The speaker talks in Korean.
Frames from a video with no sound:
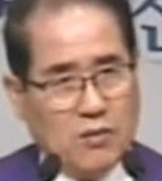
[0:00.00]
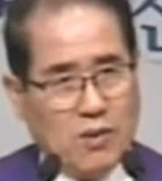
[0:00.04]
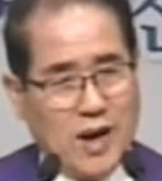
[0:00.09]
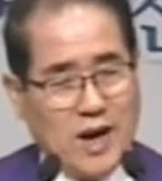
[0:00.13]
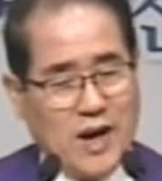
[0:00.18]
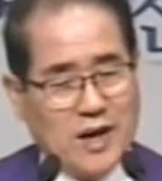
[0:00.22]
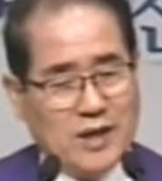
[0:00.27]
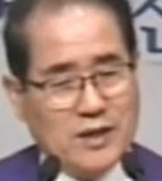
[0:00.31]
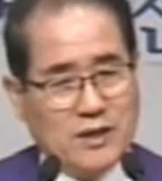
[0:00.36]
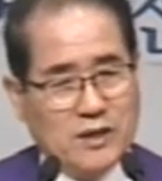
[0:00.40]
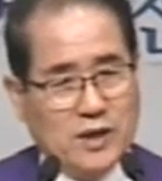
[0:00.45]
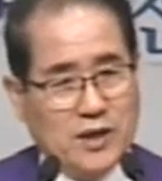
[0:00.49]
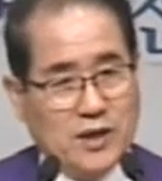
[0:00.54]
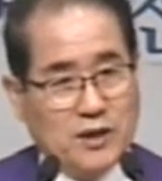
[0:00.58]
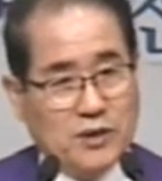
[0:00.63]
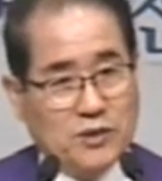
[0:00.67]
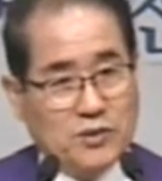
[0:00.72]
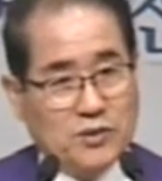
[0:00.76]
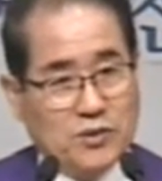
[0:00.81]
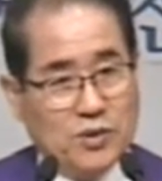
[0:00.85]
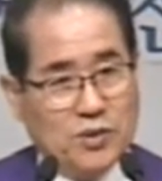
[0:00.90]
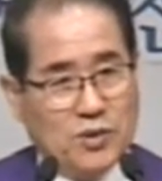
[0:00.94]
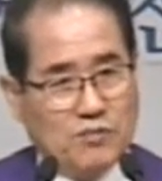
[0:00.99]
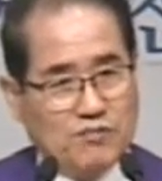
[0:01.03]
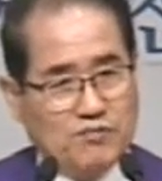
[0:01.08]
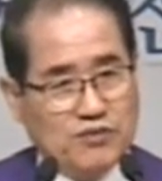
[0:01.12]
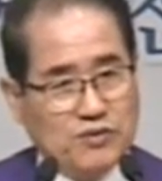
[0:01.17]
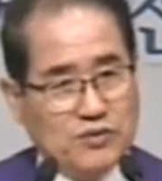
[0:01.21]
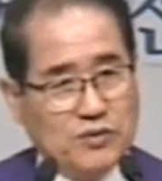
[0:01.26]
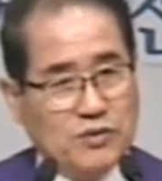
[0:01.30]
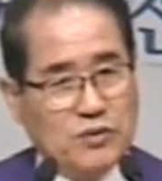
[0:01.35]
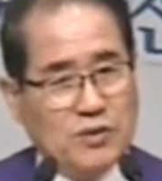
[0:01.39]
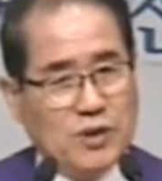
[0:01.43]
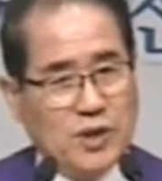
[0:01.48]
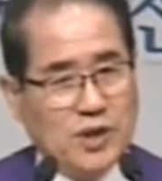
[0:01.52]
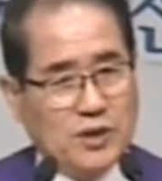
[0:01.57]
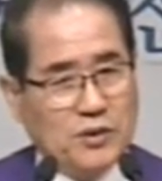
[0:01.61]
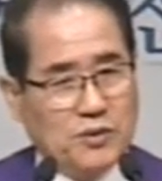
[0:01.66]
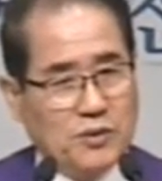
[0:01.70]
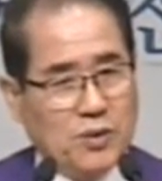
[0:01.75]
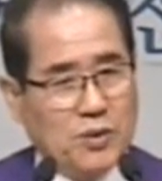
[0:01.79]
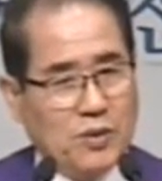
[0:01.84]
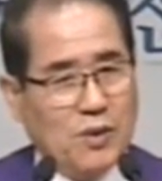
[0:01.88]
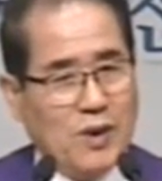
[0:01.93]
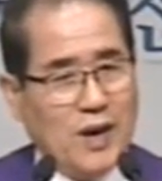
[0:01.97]
화를 내어도 분을
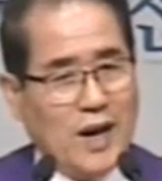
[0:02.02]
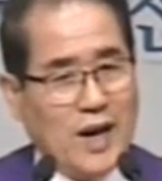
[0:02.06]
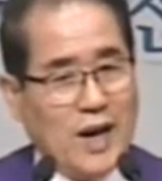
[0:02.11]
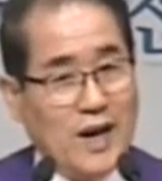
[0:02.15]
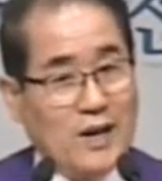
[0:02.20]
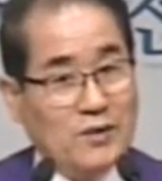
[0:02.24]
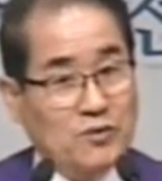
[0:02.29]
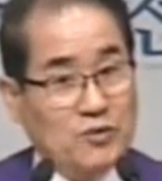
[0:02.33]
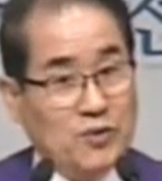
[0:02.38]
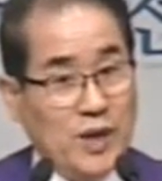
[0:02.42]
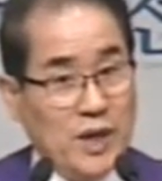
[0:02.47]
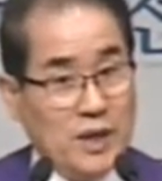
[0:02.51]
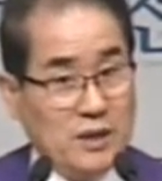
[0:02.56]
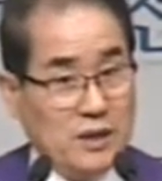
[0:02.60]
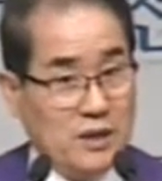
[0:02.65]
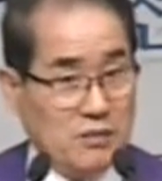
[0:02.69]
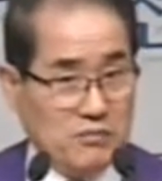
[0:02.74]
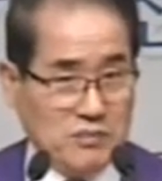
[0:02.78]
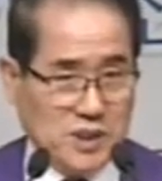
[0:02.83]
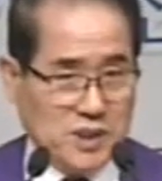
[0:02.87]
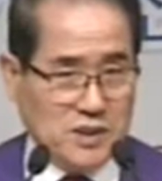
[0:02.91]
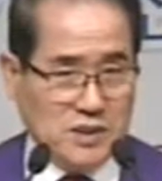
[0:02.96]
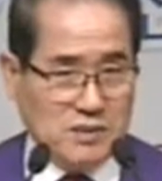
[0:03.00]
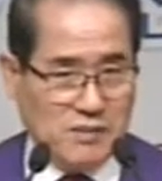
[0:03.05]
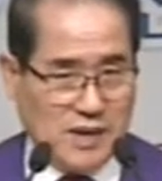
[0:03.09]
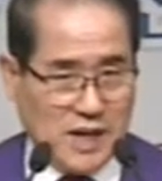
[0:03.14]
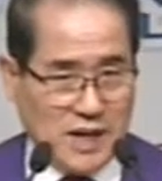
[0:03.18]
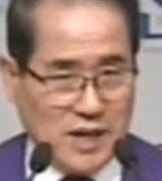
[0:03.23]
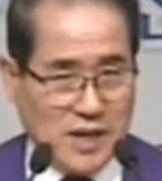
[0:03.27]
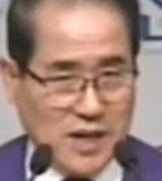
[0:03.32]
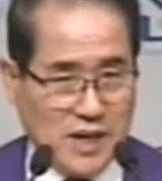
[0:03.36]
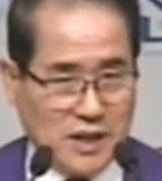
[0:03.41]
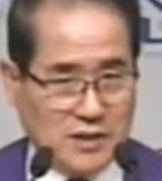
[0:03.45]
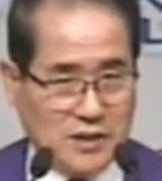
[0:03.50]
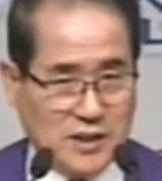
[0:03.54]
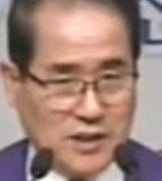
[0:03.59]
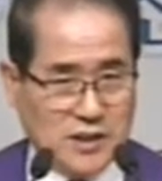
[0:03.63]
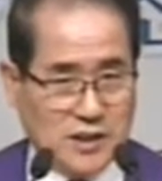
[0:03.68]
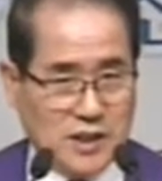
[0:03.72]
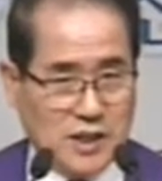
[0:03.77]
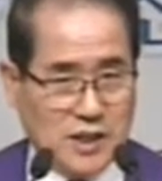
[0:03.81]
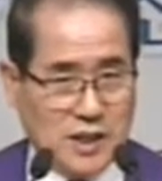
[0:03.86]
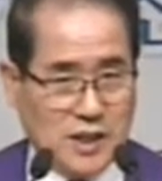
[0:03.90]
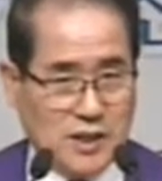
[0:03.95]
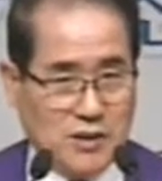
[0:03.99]
내어도 하루 해를 넘기지 말아라
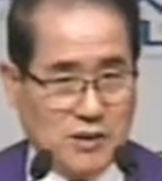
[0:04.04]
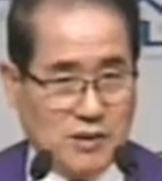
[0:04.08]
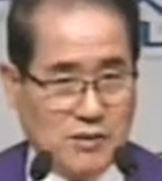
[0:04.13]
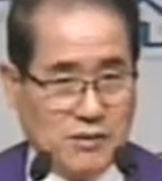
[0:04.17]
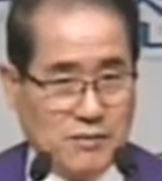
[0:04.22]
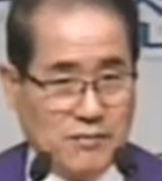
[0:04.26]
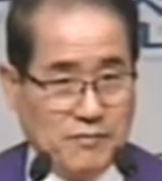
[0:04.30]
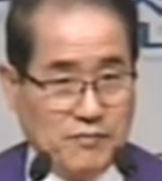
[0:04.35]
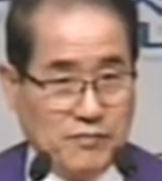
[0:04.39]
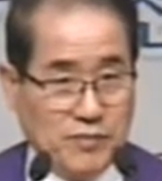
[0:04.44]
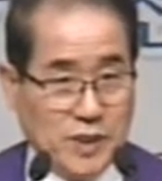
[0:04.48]
그랬잖아요.